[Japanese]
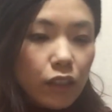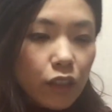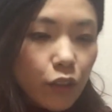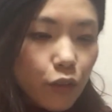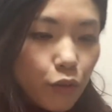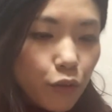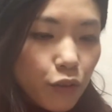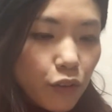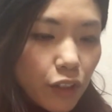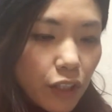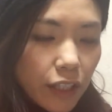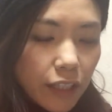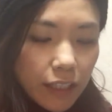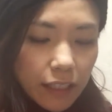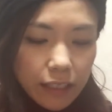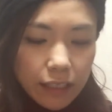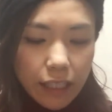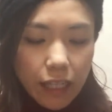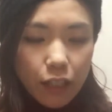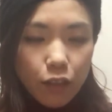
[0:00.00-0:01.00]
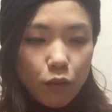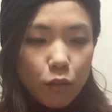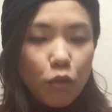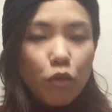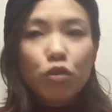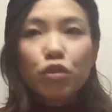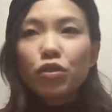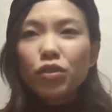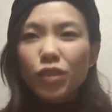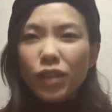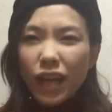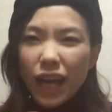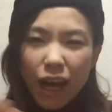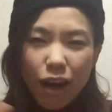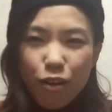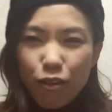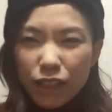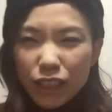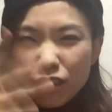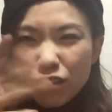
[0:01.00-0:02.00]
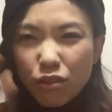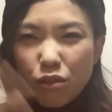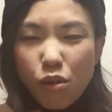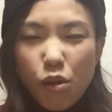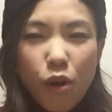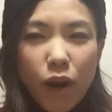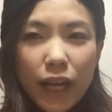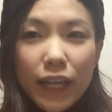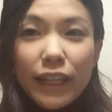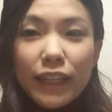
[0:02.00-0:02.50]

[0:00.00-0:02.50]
ということなんですけれどもちょっと顔はちょっと怖